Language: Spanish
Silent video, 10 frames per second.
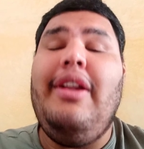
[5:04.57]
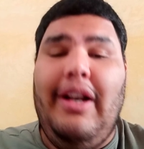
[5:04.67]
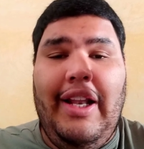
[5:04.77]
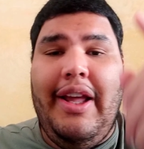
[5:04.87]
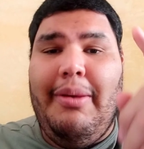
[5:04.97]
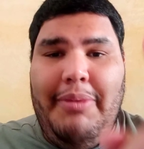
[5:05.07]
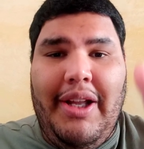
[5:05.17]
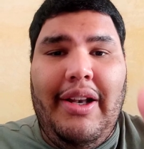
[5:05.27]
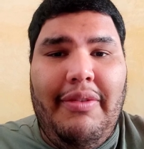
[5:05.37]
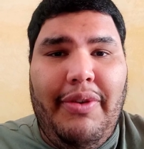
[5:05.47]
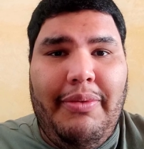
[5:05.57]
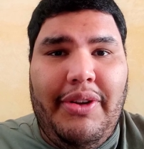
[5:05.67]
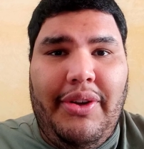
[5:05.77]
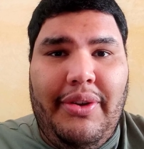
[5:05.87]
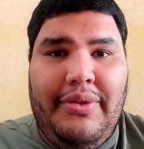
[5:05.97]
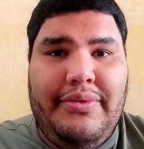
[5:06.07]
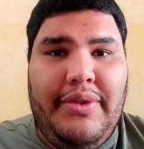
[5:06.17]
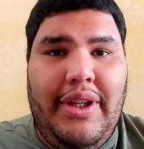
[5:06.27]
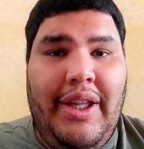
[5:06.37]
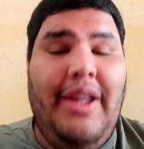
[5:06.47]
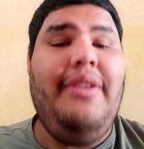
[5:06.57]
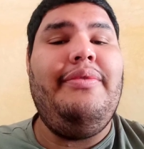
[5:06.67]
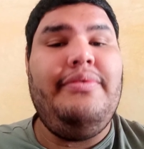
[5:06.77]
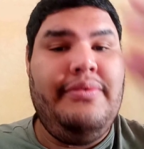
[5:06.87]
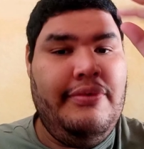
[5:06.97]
lean bien la información. Y,